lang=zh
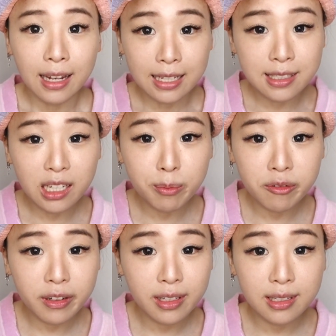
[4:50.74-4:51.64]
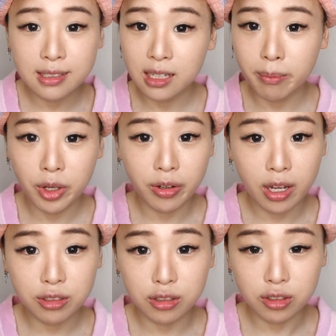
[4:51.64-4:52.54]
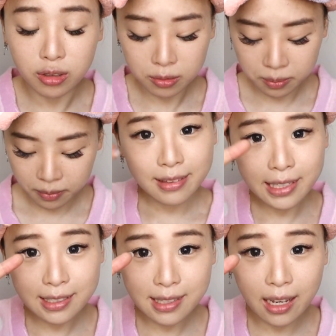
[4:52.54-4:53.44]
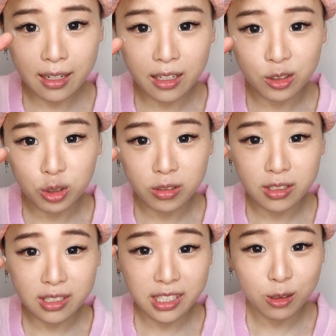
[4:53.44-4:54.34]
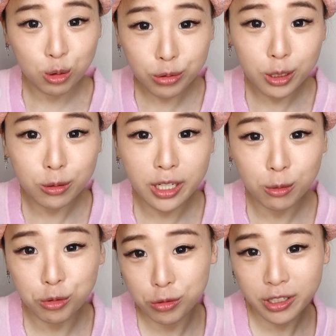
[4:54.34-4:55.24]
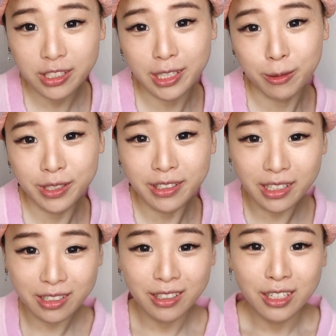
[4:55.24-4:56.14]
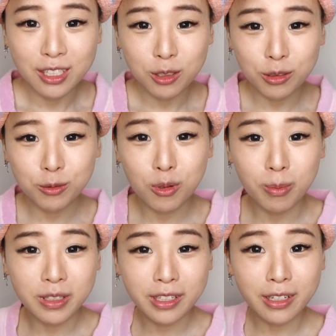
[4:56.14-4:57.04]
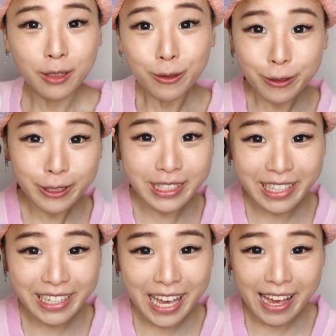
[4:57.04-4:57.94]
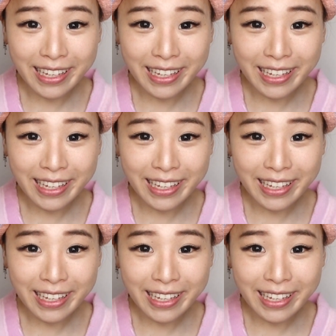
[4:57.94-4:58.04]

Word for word: 蓝色的部分呢，今天没有要使用。第三个就是今天最重要最重要的角色了，就是我们的绿色眼